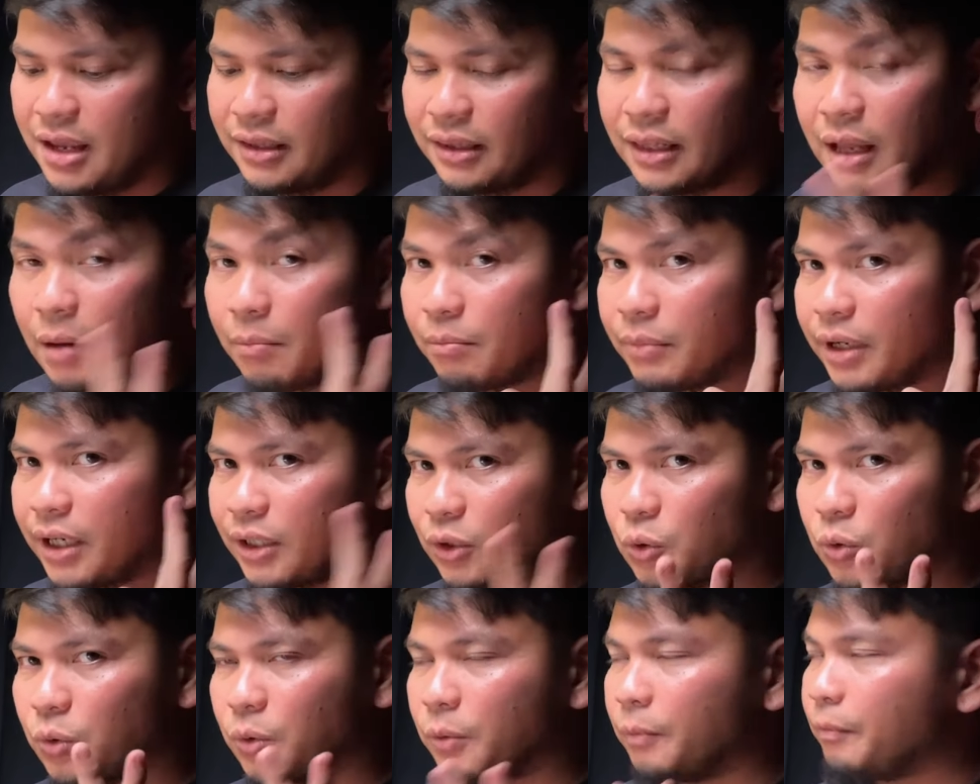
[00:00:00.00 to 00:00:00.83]
Number
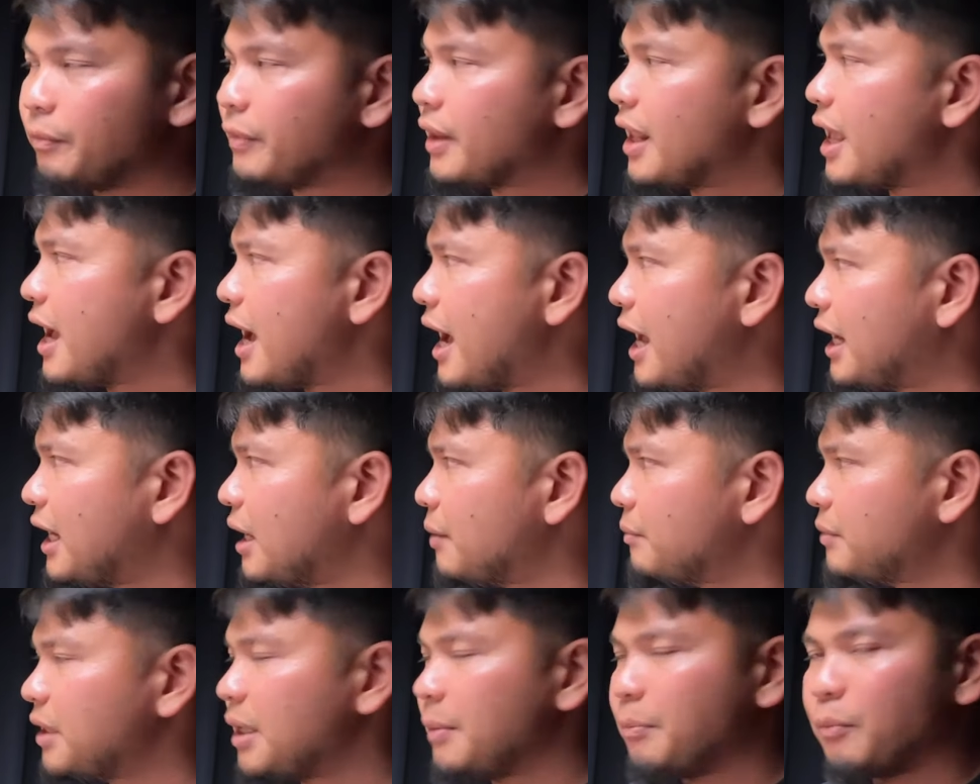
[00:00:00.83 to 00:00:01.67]
two,
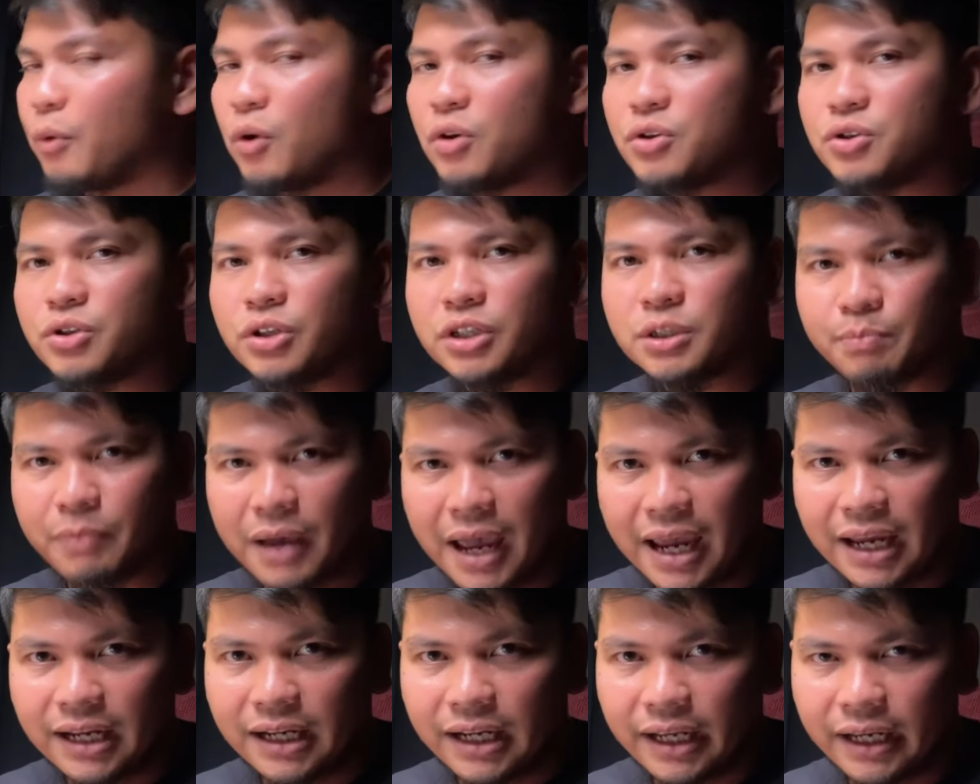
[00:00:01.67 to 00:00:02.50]
alam ni Pontius
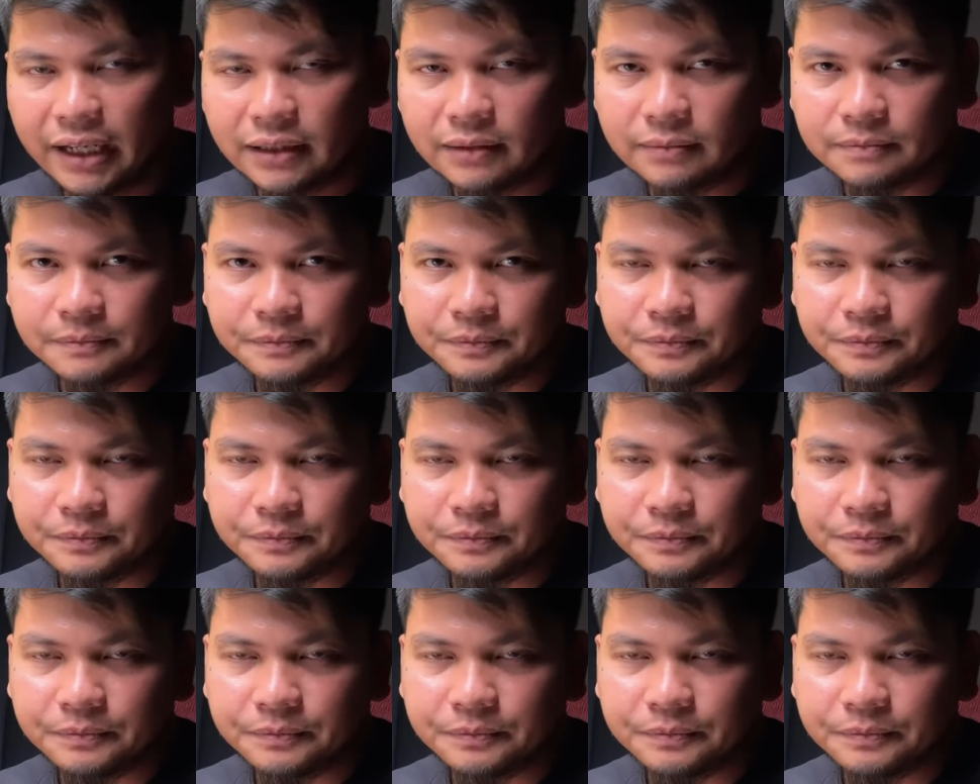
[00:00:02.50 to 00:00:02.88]
Pilate,